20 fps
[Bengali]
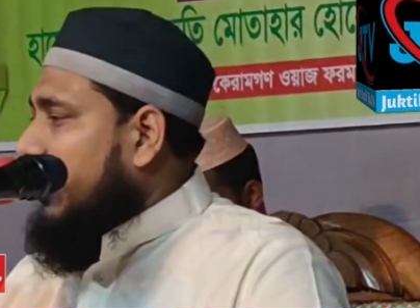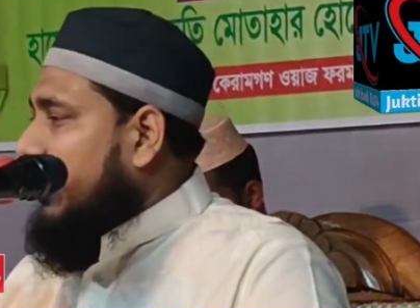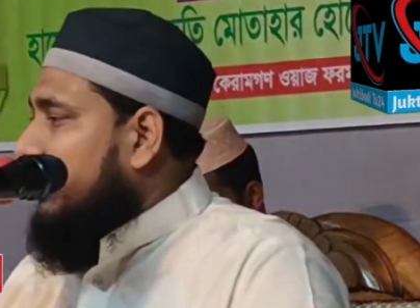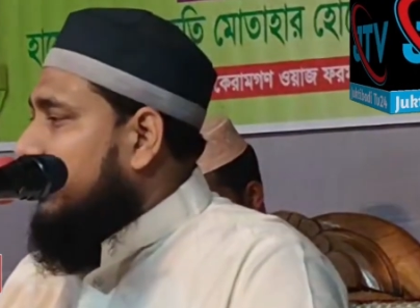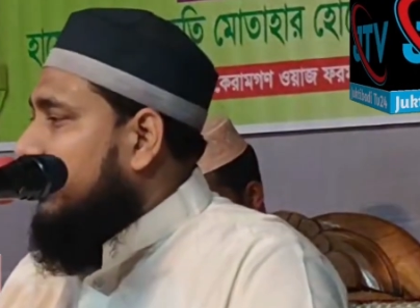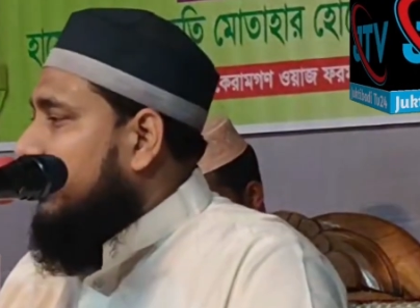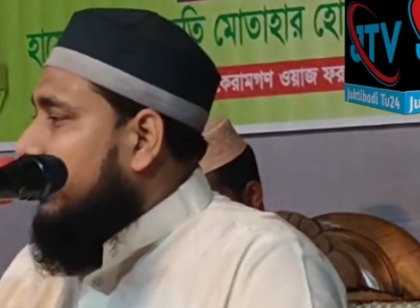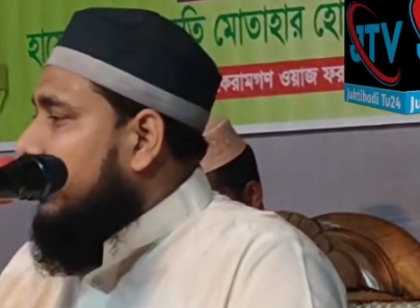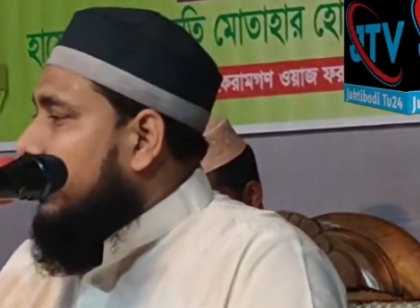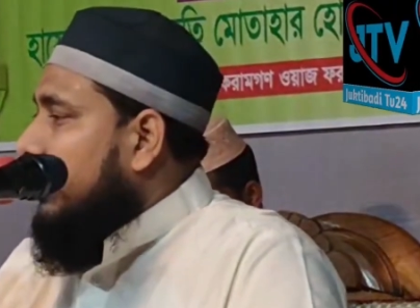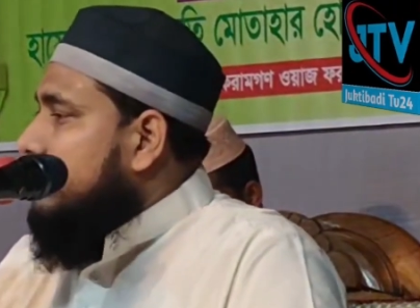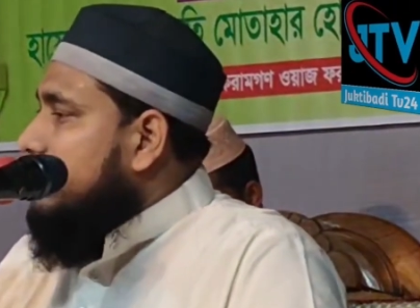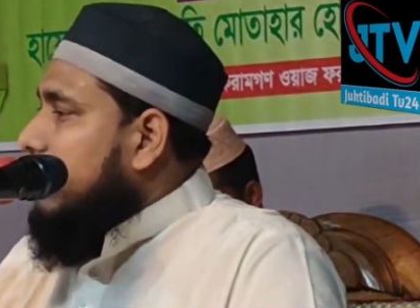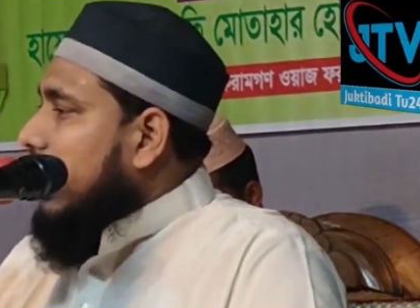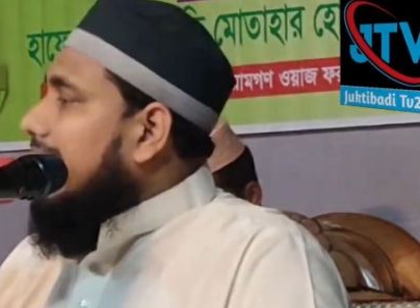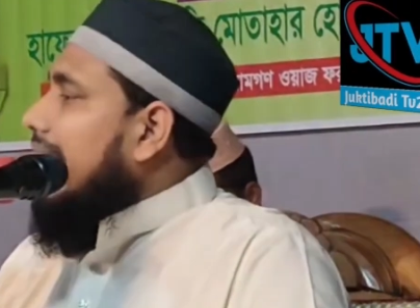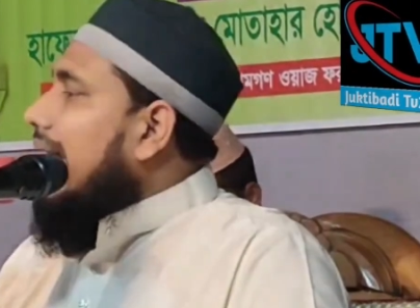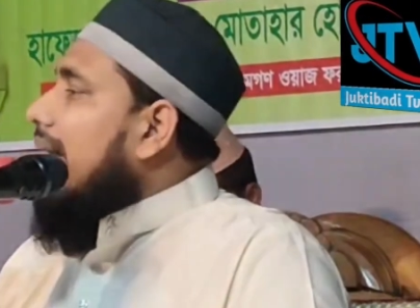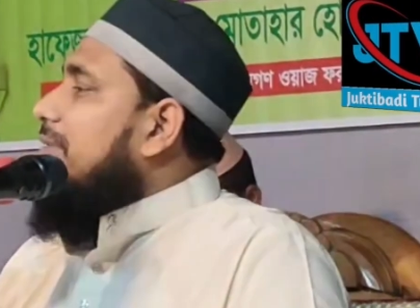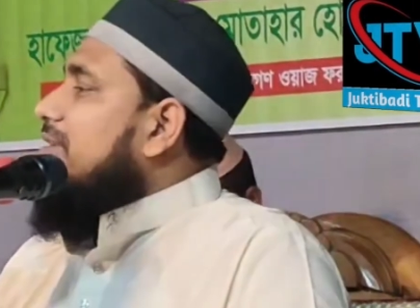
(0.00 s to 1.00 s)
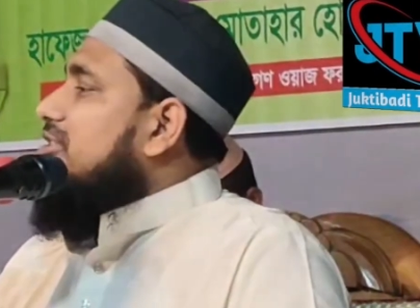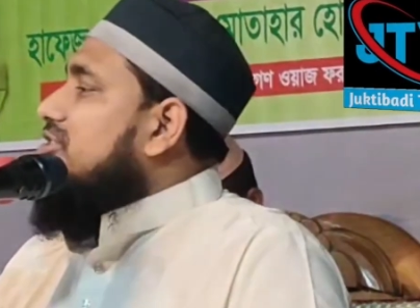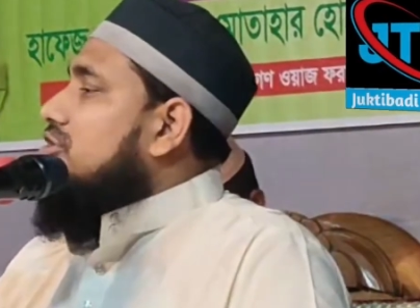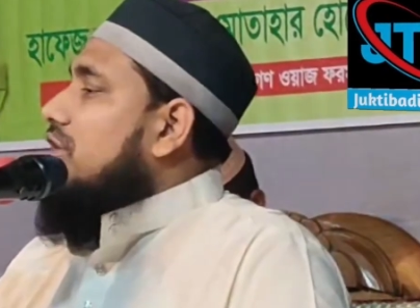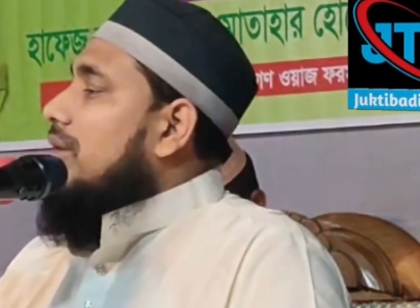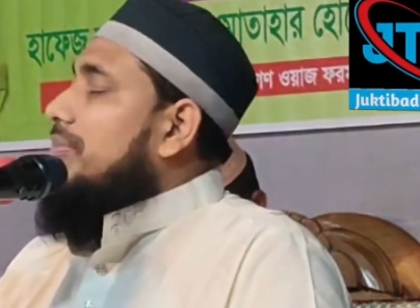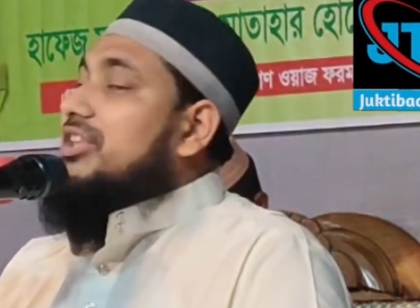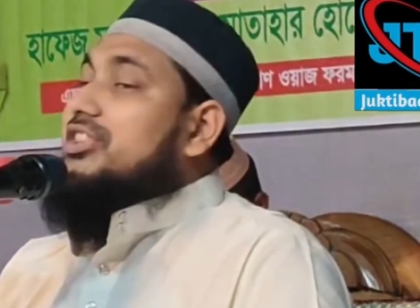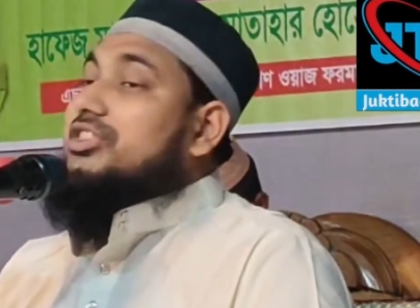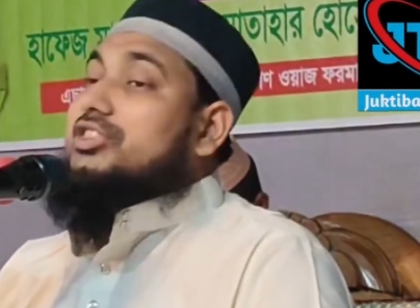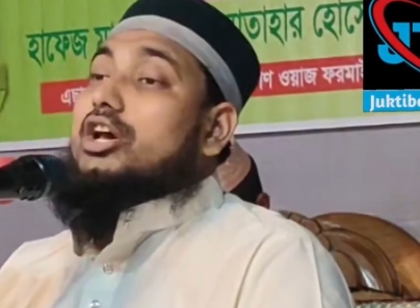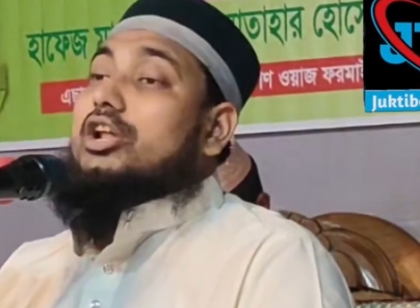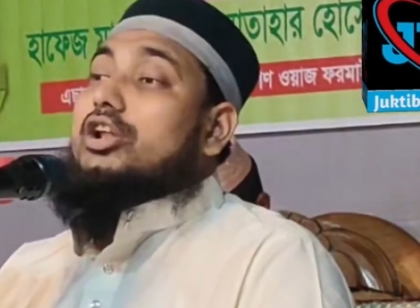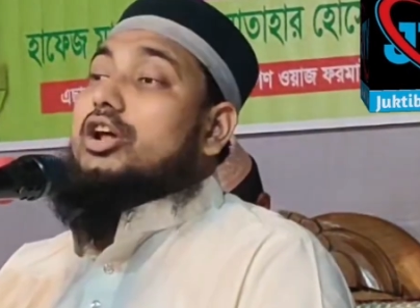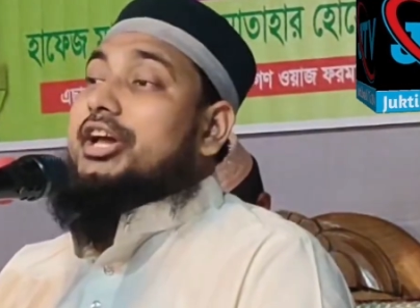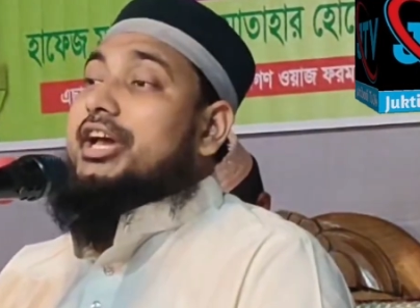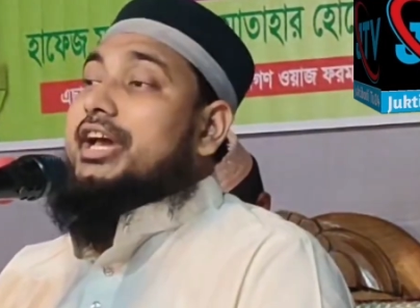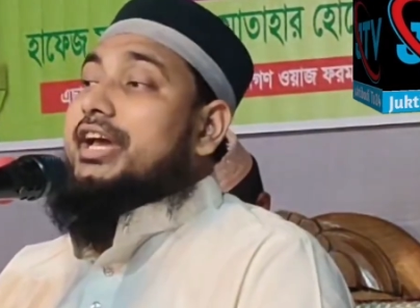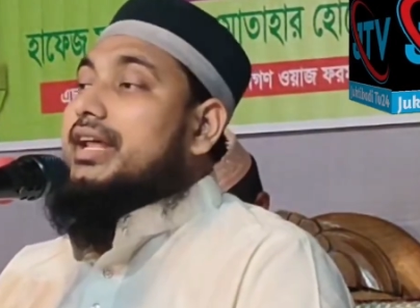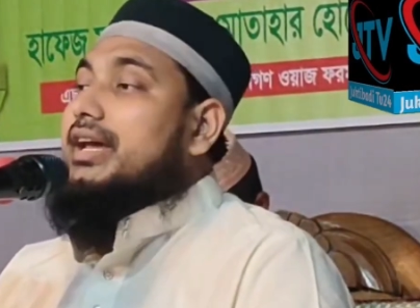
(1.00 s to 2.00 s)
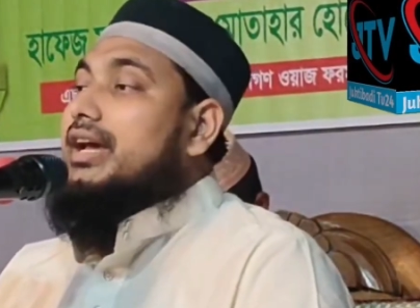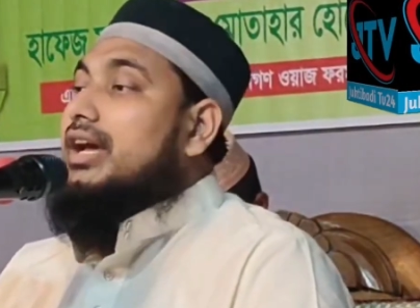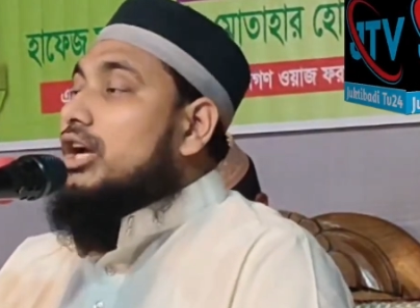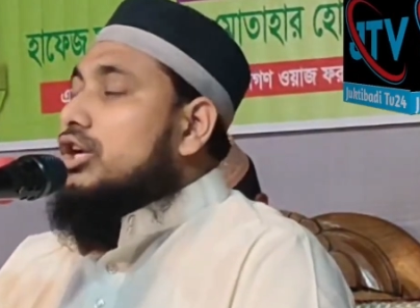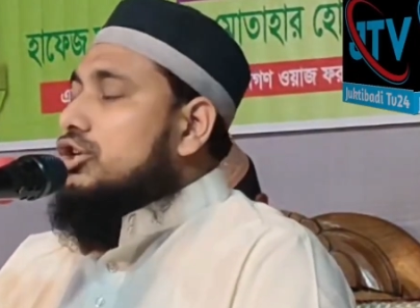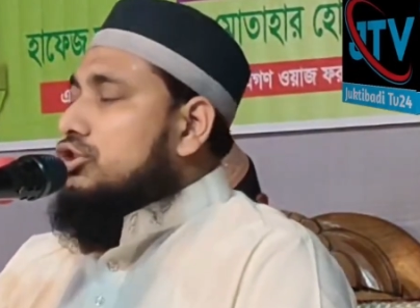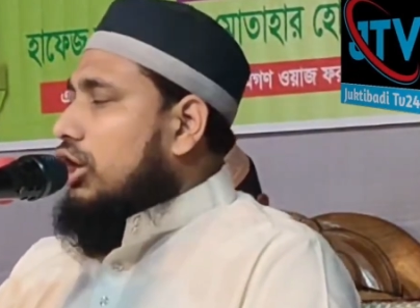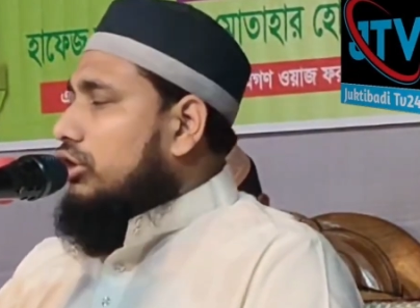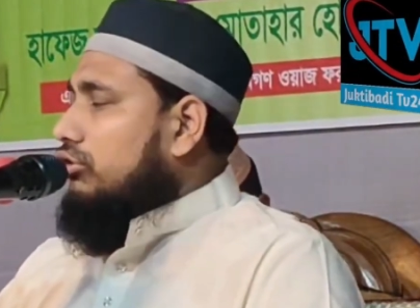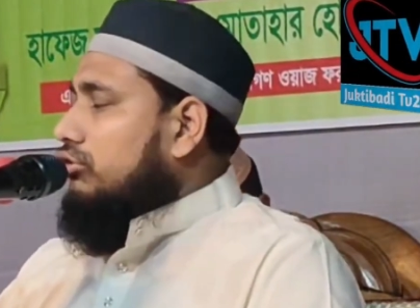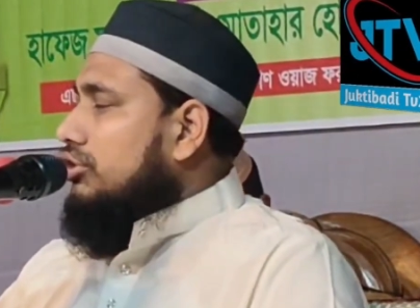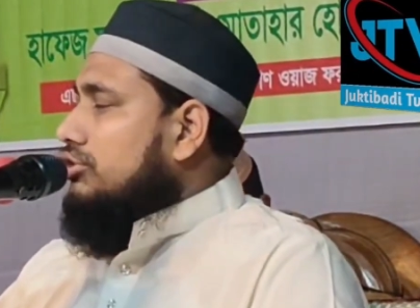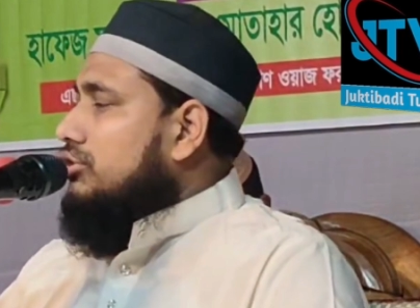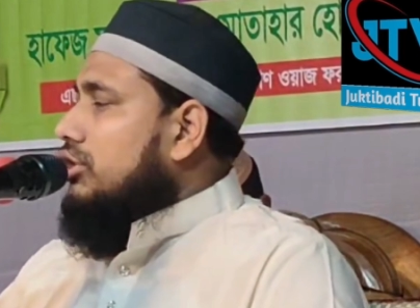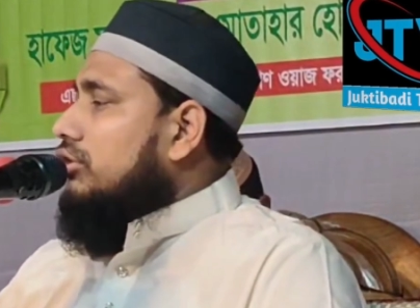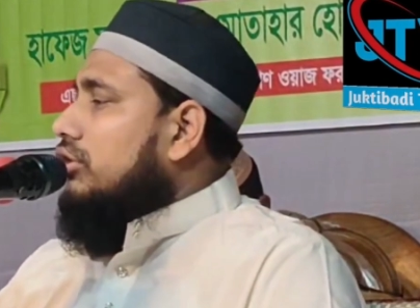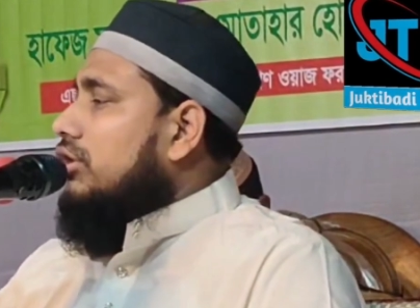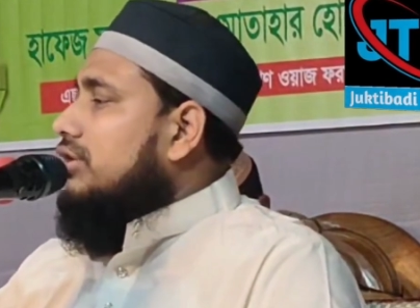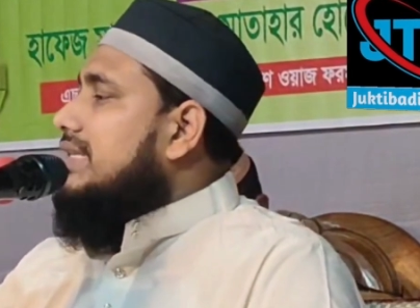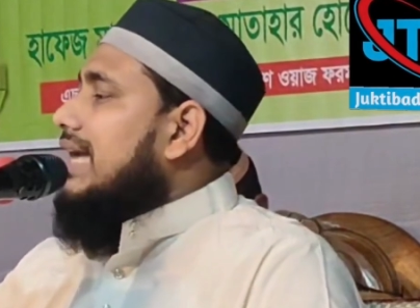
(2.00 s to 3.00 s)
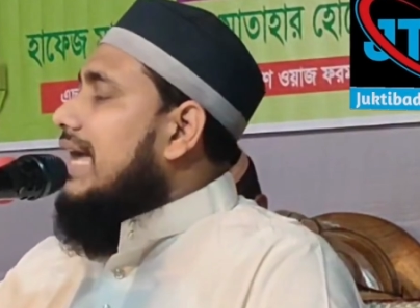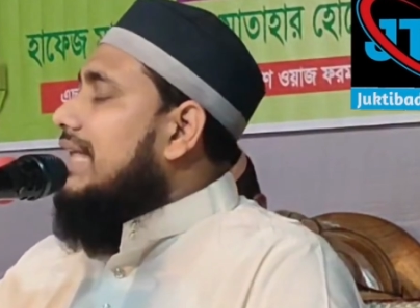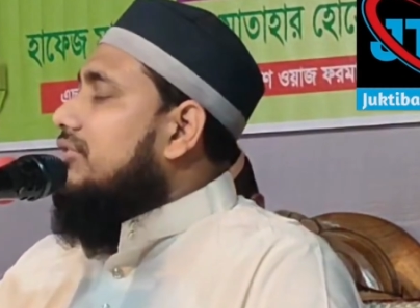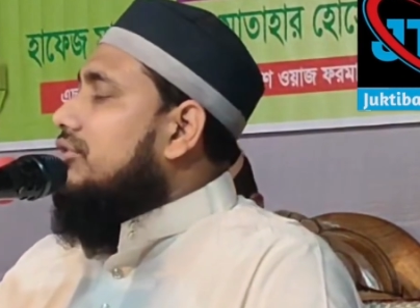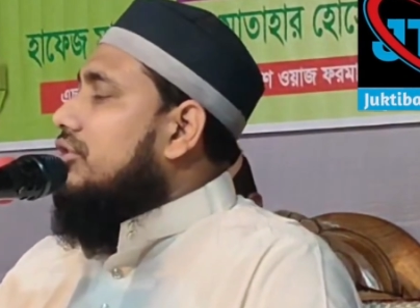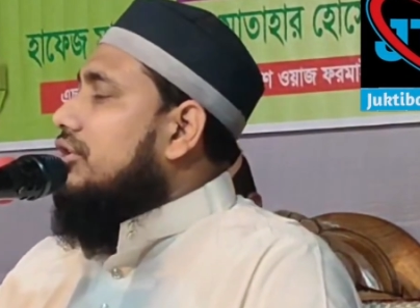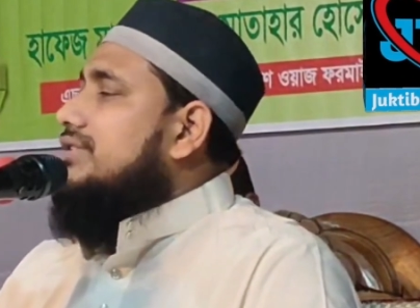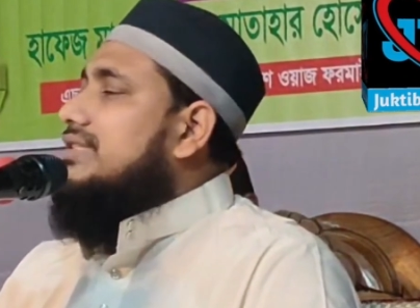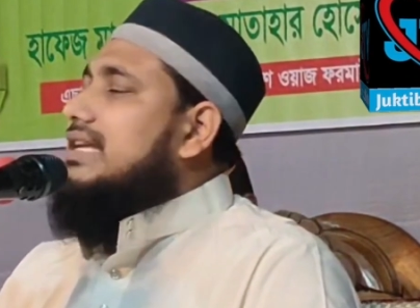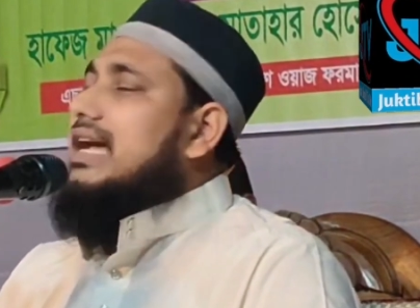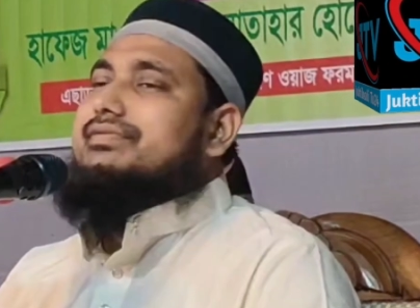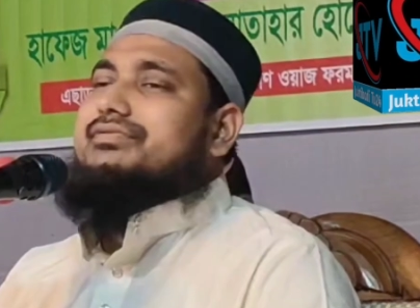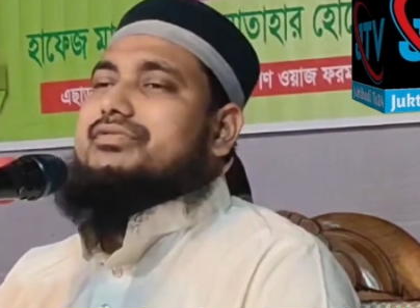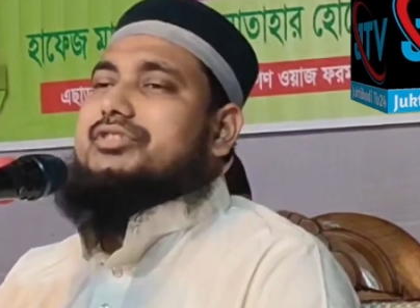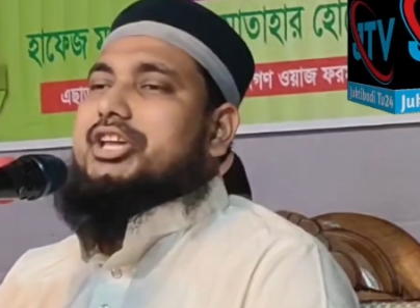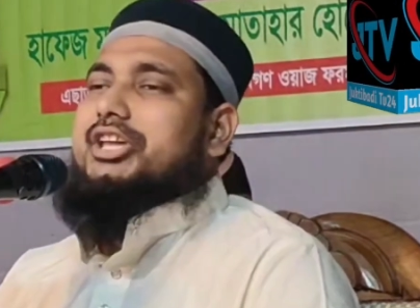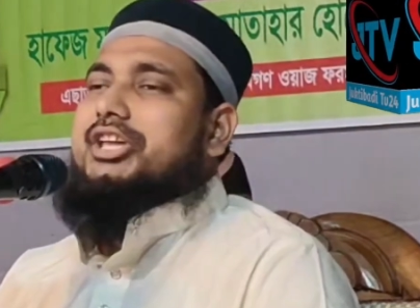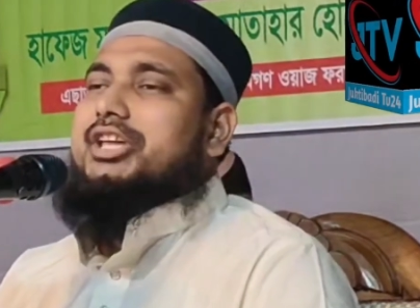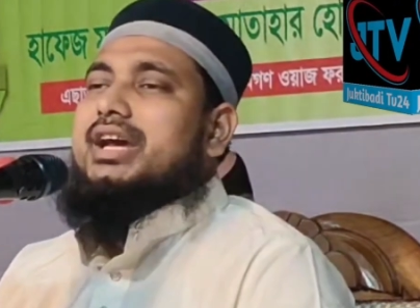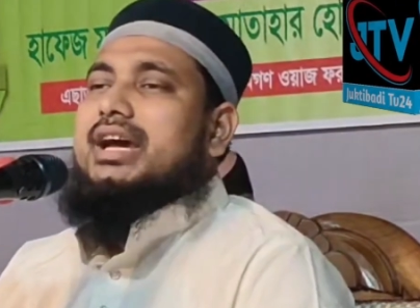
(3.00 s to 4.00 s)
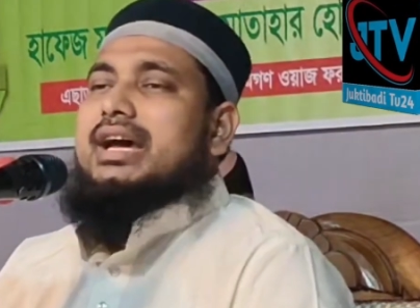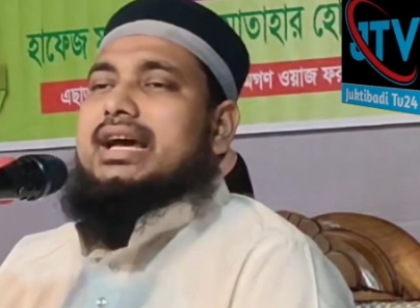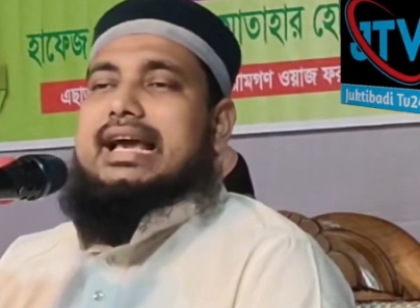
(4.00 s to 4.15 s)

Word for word: হবেন ঢাকা বিশ্ববিদ্যালয়ের শত শত ছাত্র ছাত্রী